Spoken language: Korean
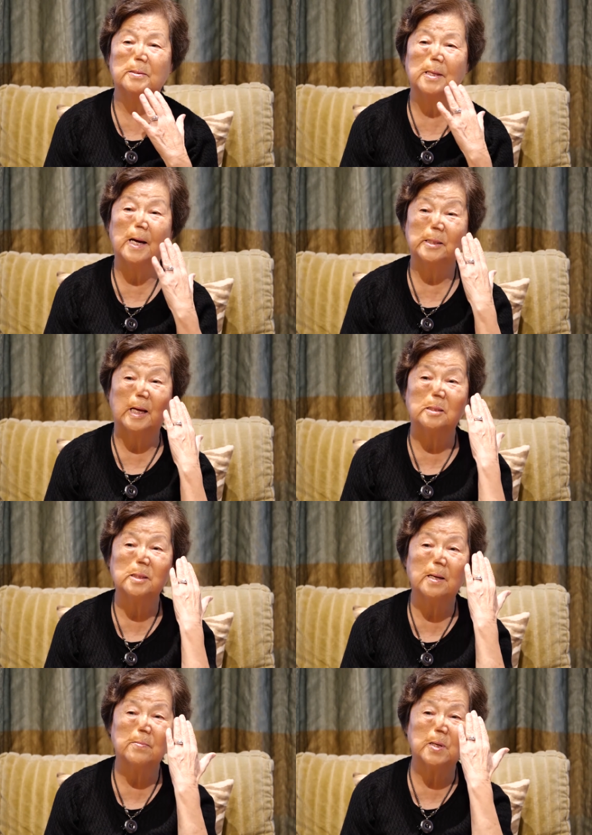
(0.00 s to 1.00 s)
내가 다른
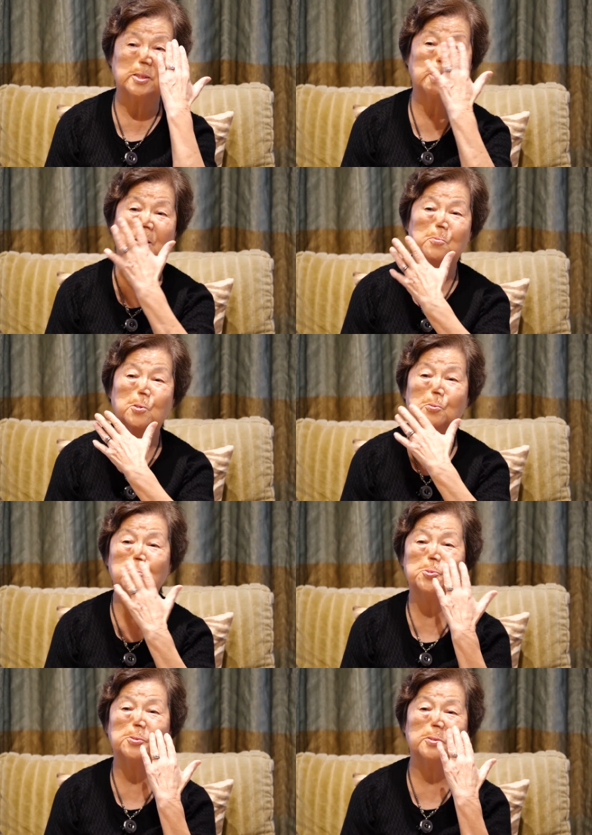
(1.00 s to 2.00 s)
사람 같지 않고
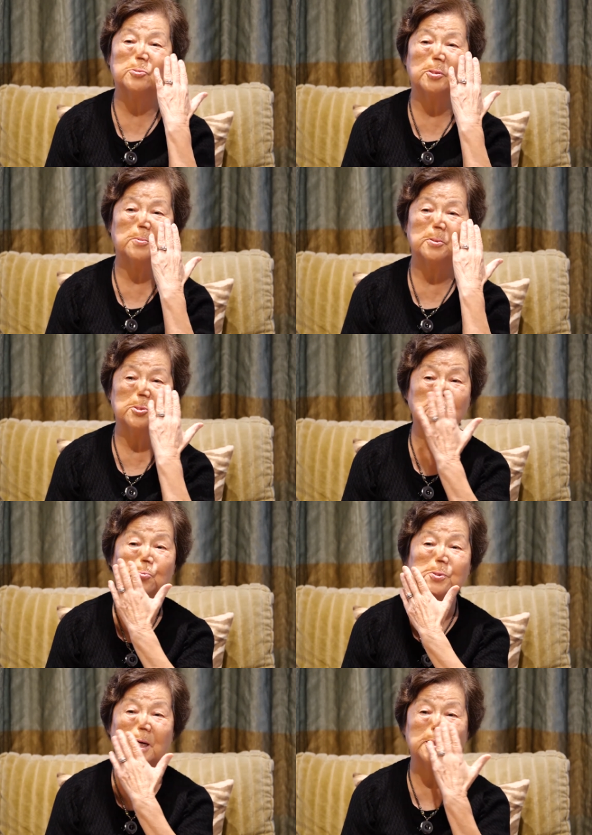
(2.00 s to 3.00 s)
얼굴이 이제
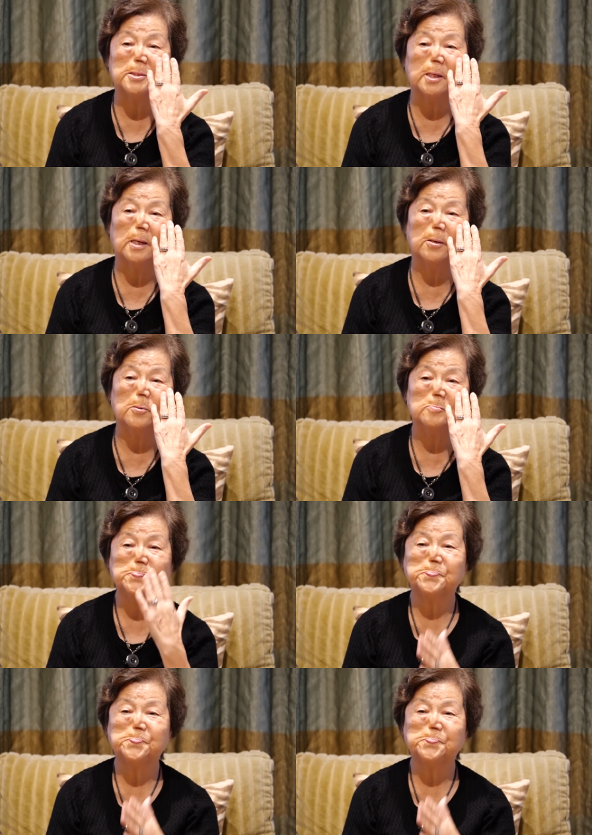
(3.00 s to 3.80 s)
흉터가 있잖아요.